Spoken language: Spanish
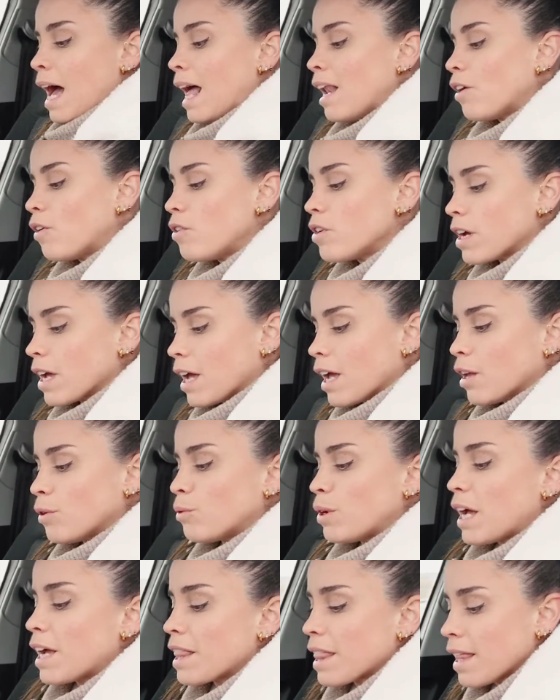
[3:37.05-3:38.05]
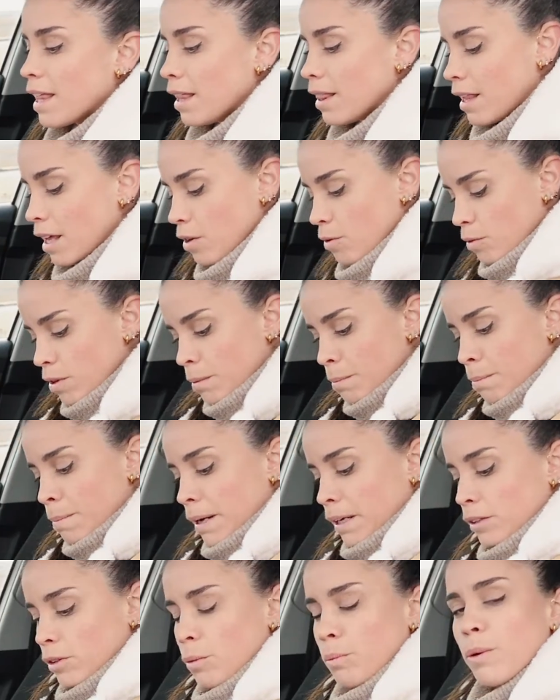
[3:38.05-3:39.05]
algo que en un accidente y un
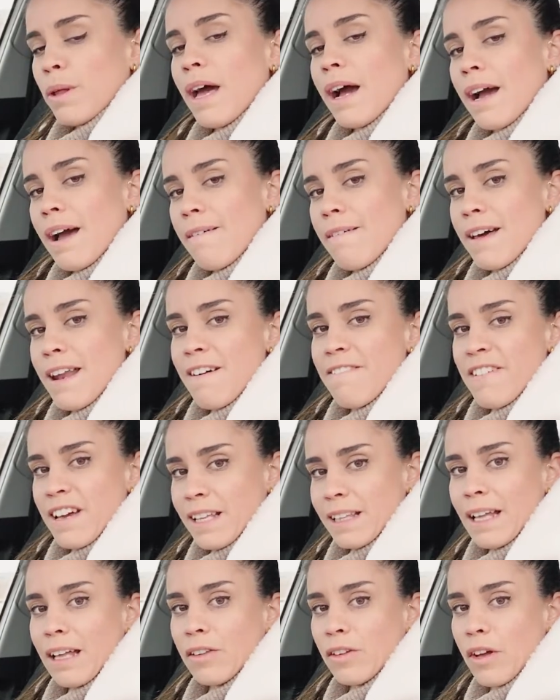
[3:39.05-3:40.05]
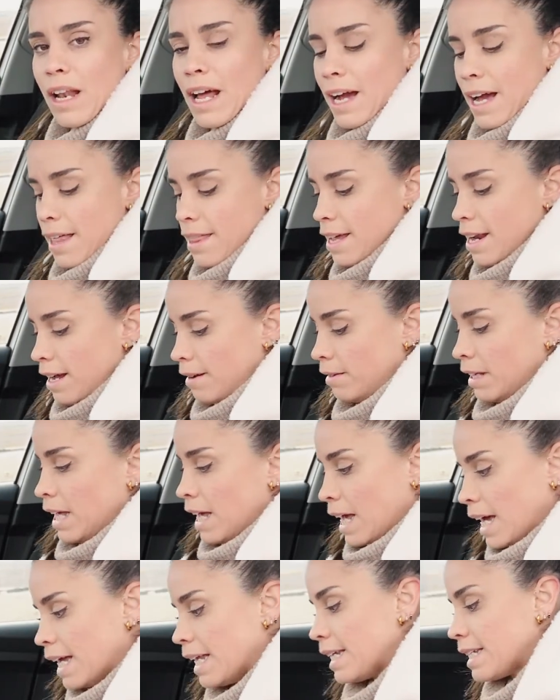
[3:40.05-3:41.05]
impacto puede acabar afectando a la cadera.
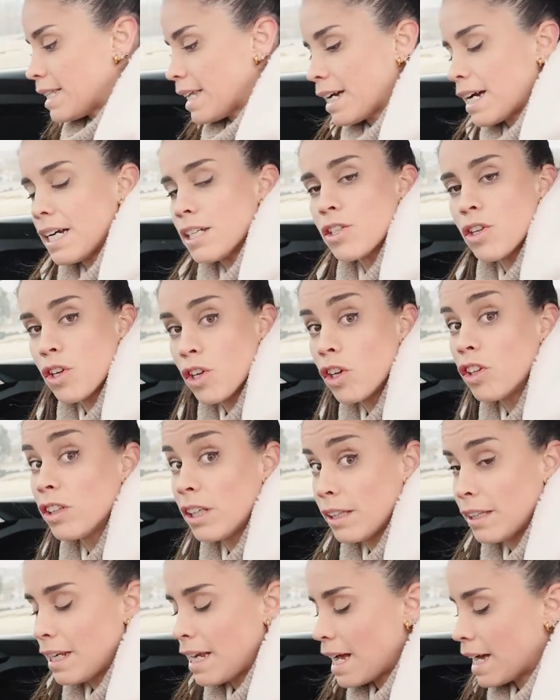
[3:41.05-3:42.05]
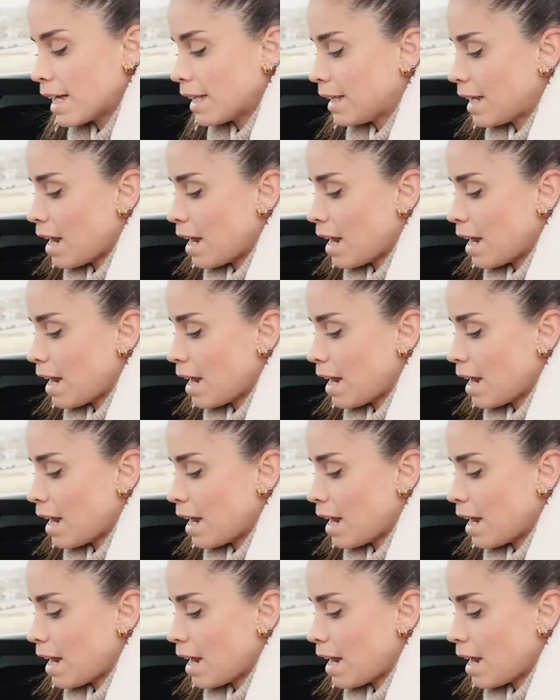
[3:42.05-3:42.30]
En este caso yo tendría que